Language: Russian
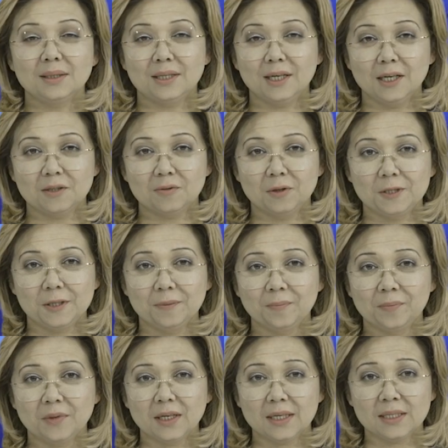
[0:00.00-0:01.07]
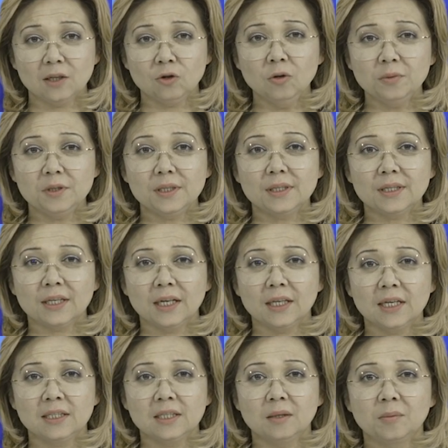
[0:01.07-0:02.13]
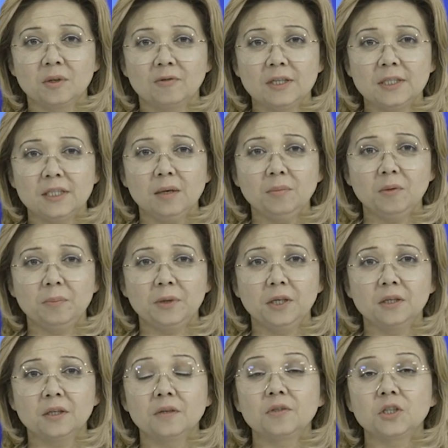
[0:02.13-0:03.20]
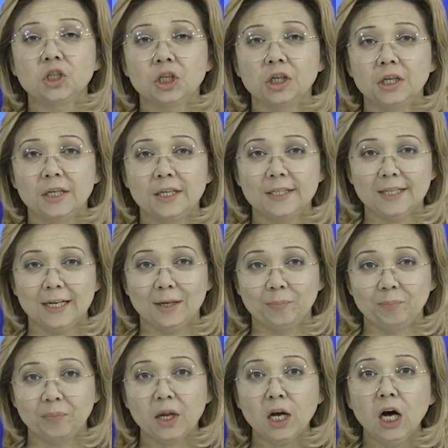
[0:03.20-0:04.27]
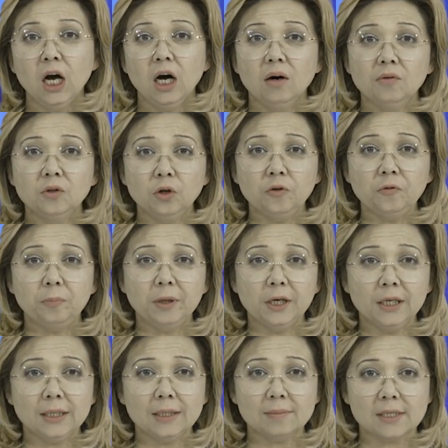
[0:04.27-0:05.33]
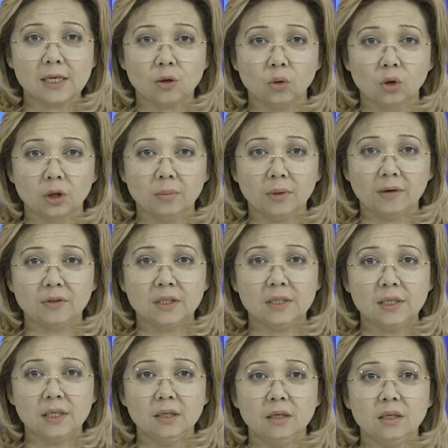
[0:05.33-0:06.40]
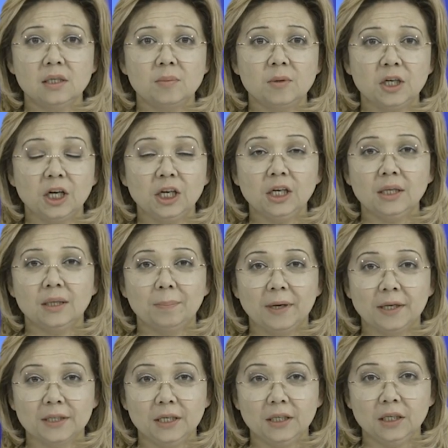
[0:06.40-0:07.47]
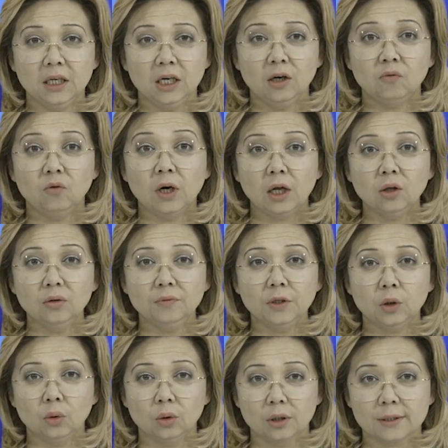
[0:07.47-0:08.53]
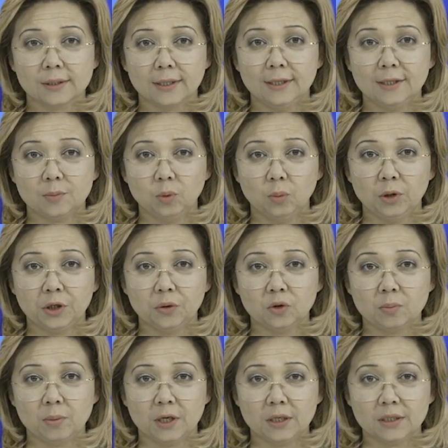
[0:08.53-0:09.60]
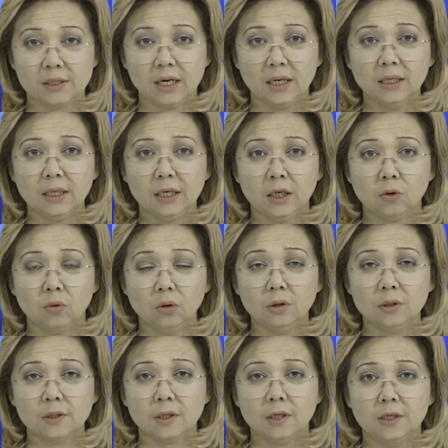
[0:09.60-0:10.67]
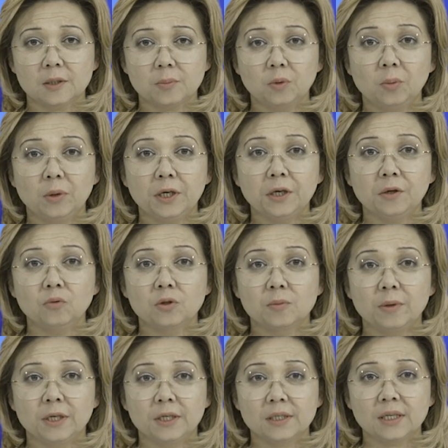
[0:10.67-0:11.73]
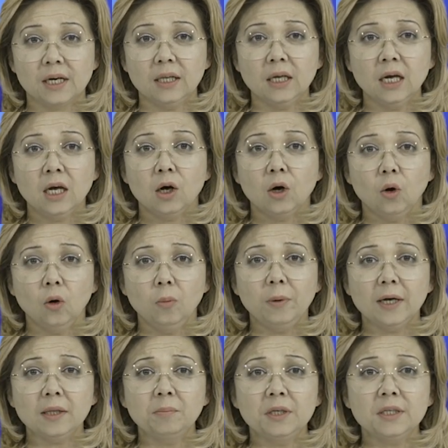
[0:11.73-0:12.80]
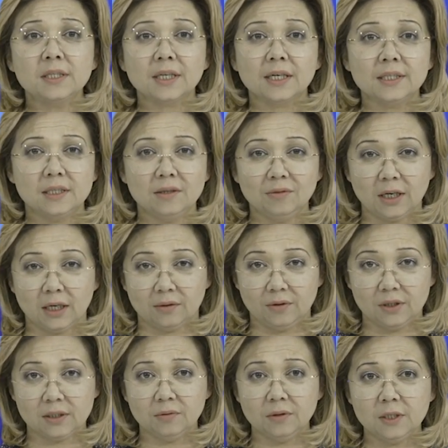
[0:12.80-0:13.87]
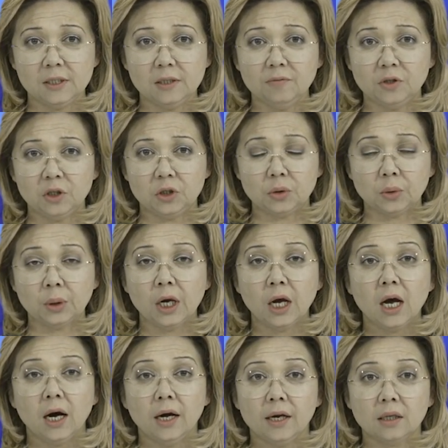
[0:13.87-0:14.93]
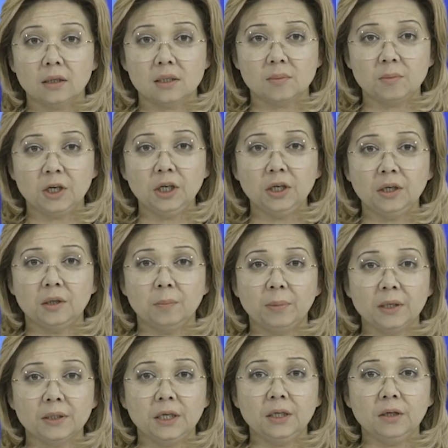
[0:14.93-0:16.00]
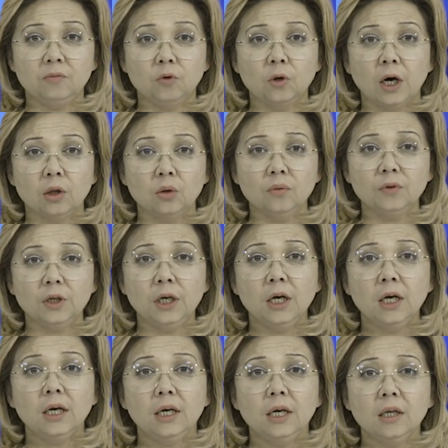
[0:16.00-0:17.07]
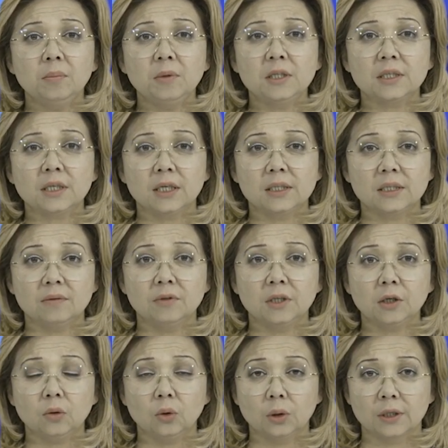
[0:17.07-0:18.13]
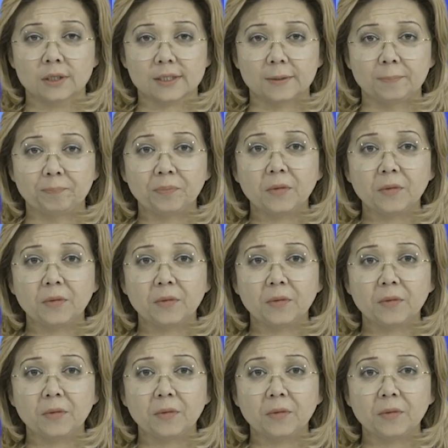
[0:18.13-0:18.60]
Здравствуйте! Ознакомьтесь с законодательными новостями, принятые в течение недели. Вновь принятым законом о внесении изменений и дополнений в Уголовный кодекс Республики Узбекистан и Кодекс Республики Узбекистан об административной ответственности внесен ряд изменений и дополнений в Уголовный и административные кодексы.